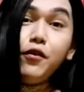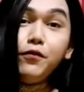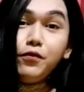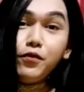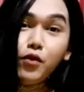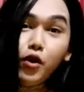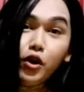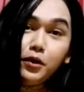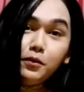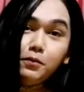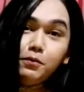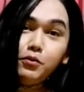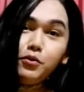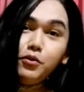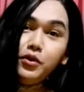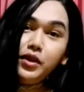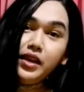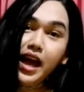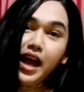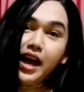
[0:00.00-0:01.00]
of gold
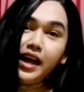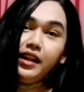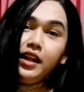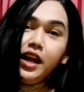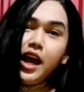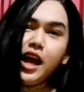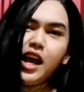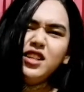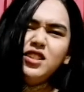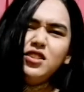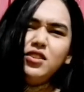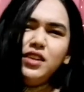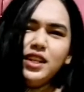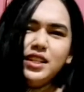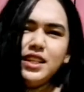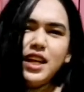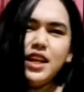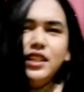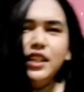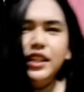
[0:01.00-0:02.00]
po yan. So
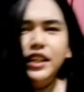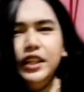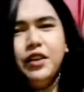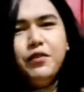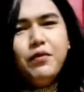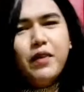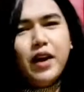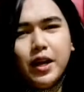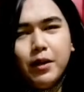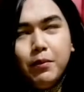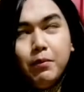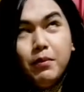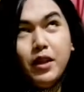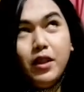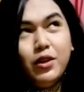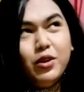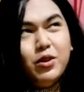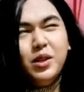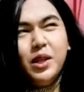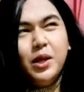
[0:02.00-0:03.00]
nasa 35
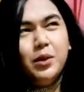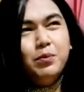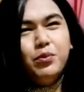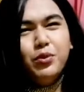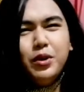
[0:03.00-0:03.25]
million lang